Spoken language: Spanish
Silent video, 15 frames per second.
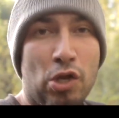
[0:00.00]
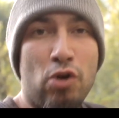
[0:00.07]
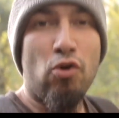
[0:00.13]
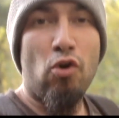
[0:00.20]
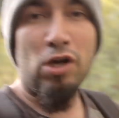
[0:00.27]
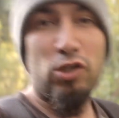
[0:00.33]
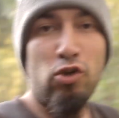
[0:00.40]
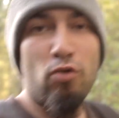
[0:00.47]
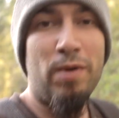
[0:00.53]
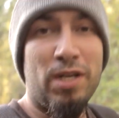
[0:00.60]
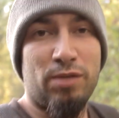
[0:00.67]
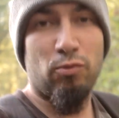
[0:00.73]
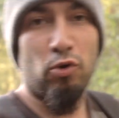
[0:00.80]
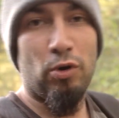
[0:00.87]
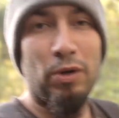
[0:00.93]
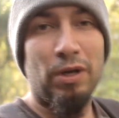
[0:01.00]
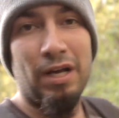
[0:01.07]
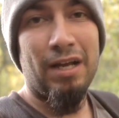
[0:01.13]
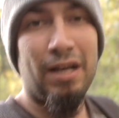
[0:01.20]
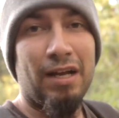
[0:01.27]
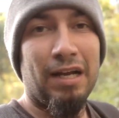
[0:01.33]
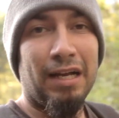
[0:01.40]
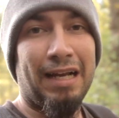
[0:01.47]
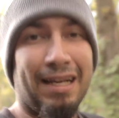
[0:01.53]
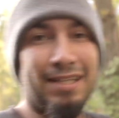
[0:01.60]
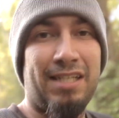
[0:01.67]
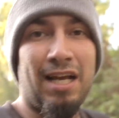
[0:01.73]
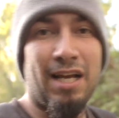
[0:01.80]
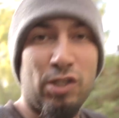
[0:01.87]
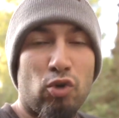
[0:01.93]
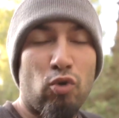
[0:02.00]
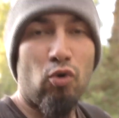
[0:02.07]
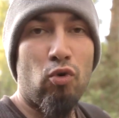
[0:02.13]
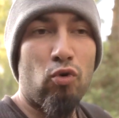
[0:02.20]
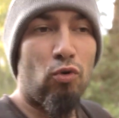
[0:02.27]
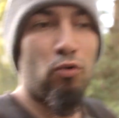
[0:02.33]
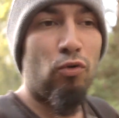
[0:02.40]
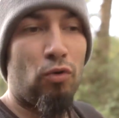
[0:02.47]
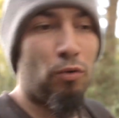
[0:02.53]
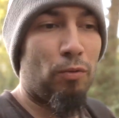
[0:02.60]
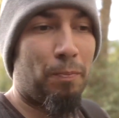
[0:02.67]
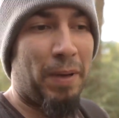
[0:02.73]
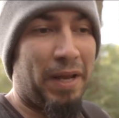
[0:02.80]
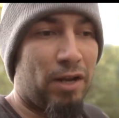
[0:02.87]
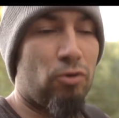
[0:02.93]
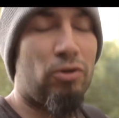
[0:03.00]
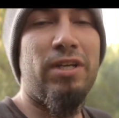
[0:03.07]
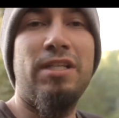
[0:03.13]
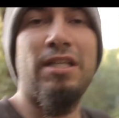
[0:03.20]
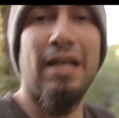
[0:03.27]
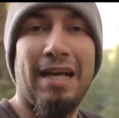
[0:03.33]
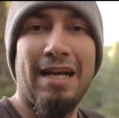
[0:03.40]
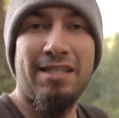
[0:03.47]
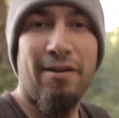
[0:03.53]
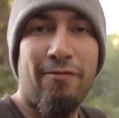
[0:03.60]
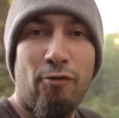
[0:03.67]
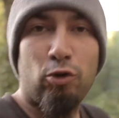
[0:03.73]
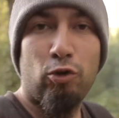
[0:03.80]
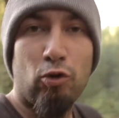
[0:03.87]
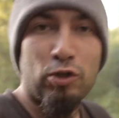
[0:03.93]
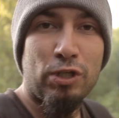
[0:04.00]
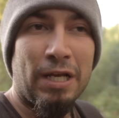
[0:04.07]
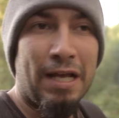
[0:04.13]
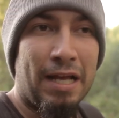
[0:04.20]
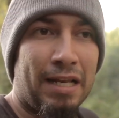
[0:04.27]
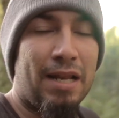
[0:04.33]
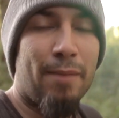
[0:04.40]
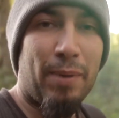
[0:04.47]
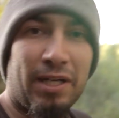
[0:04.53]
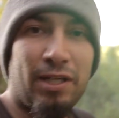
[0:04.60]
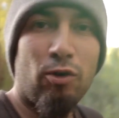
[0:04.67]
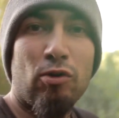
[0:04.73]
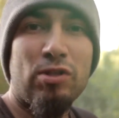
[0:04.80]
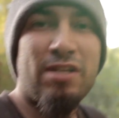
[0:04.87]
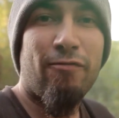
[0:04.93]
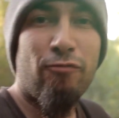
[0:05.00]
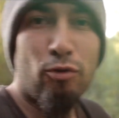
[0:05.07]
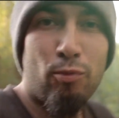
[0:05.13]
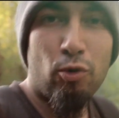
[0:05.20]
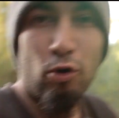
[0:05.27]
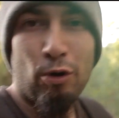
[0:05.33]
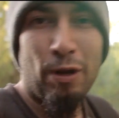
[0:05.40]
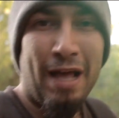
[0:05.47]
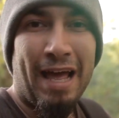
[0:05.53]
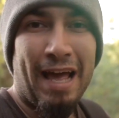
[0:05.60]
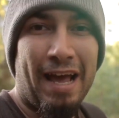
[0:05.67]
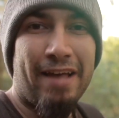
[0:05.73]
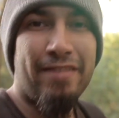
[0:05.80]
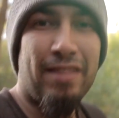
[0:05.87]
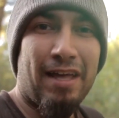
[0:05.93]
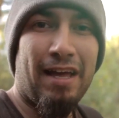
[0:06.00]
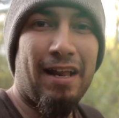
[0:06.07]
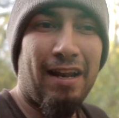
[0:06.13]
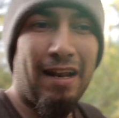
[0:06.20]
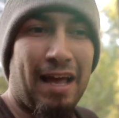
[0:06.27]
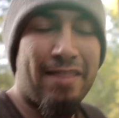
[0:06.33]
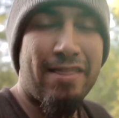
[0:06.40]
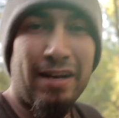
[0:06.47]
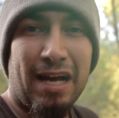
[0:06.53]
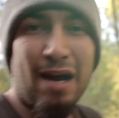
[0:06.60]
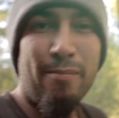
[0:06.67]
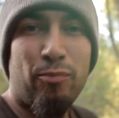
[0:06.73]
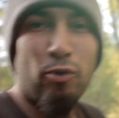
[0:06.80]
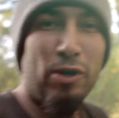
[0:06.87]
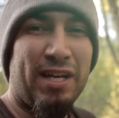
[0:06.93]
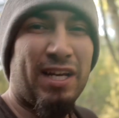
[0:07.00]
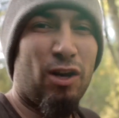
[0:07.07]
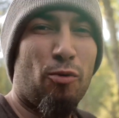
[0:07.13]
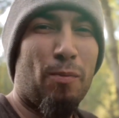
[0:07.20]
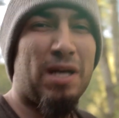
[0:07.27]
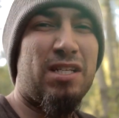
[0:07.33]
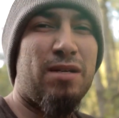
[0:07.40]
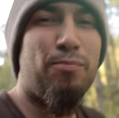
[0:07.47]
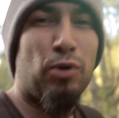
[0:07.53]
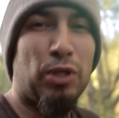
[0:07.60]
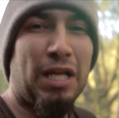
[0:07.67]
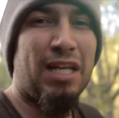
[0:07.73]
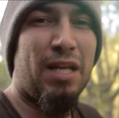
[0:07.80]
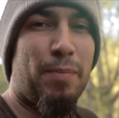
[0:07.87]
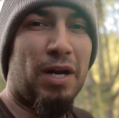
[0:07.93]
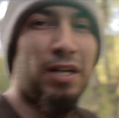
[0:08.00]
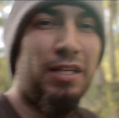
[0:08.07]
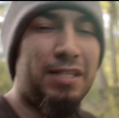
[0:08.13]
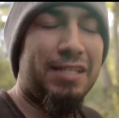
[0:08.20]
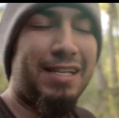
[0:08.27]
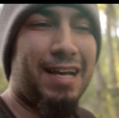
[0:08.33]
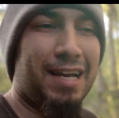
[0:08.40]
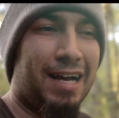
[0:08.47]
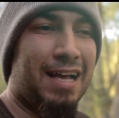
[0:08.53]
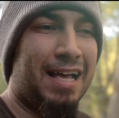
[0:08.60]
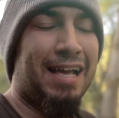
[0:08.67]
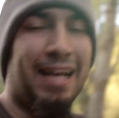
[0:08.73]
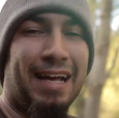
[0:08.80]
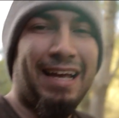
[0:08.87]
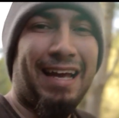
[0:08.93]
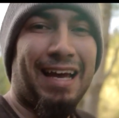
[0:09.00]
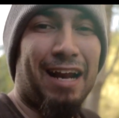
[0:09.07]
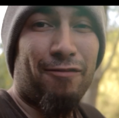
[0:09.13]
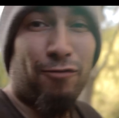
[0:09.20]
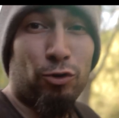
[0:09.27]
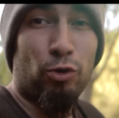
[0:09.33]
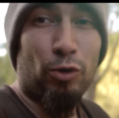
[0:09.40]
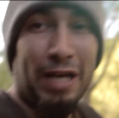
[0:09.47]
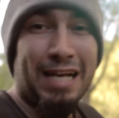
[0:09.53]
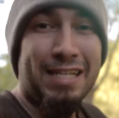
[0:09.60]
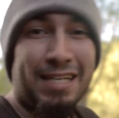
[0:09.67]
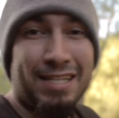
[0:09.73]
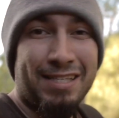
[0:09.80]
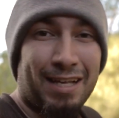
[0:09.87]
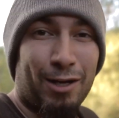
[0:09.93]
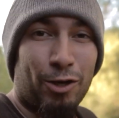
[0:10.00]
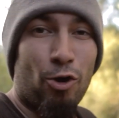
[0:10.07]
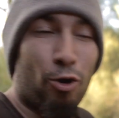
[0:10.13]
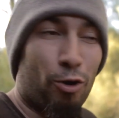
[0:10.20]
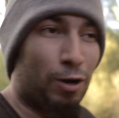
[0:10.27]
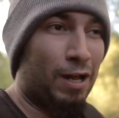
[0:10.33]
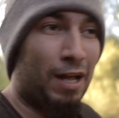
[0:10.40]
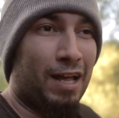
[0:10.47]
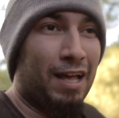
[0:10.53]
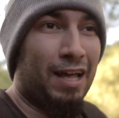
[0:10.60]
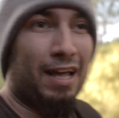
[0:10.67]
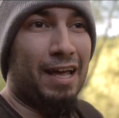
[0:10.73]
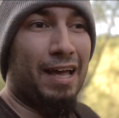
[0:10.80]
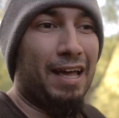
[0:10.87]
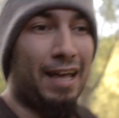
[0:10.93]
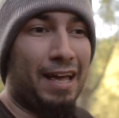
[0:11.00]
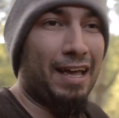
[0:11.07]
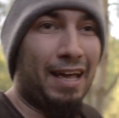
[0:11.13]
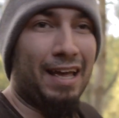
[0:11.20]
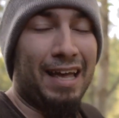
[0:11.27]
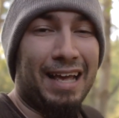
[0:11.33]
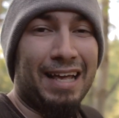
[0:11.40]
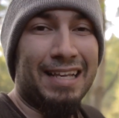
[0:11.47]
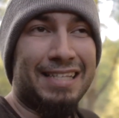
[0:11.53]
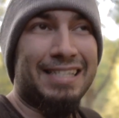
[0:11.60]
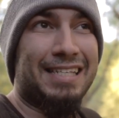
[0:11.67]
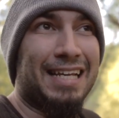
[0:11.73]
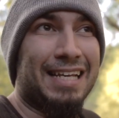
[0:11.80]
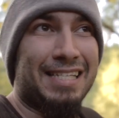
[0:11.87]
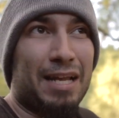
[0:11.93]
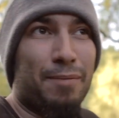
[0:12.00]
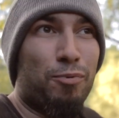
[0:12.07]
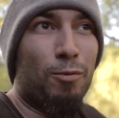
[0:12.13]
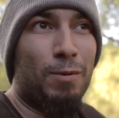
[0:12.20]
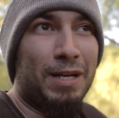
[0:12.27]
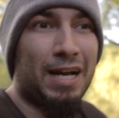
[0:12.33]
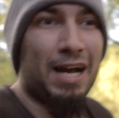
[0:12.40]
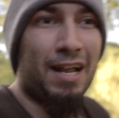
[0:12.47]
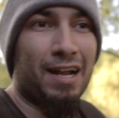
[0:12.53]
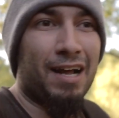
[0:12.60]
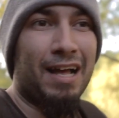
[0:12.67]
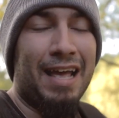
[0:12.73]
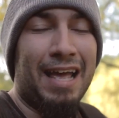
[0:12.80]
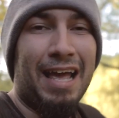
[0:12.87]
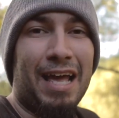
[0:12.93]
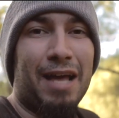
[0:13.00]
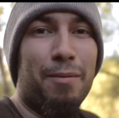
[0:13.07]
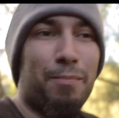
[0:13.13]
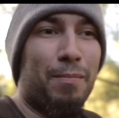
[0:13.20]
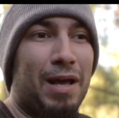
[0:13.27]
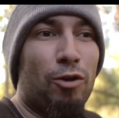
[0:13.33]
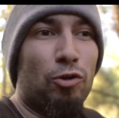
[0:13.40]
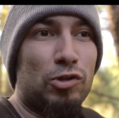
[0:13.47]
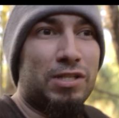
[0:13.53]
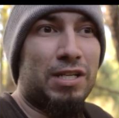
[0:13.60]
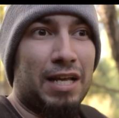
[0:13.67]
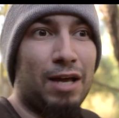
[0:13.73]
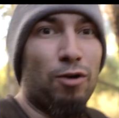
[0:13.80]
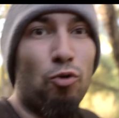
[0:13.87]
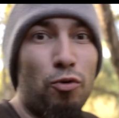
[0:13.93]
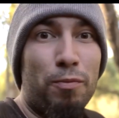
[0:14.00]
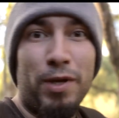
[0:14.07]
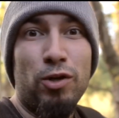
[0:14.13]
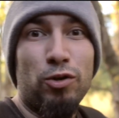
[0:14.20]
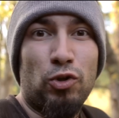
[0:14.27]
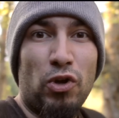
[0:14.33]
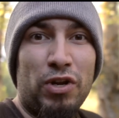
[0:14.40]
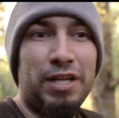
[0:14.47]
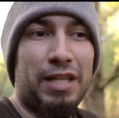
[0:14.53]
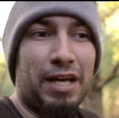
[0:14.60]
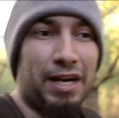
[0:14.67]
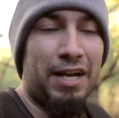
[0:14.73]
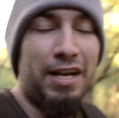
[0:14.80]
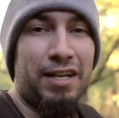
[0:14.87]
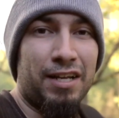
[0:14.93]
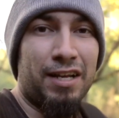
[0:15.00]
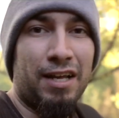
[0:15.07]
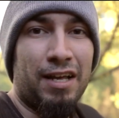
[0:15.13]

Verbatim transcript: No es lo mismo que seas un periodista que hace fotos de partidos de fútbol en el, en el campo y que lo más importante para ti sea que la foto que haces del gol eh, esté publicada en menos de un minuto en internet,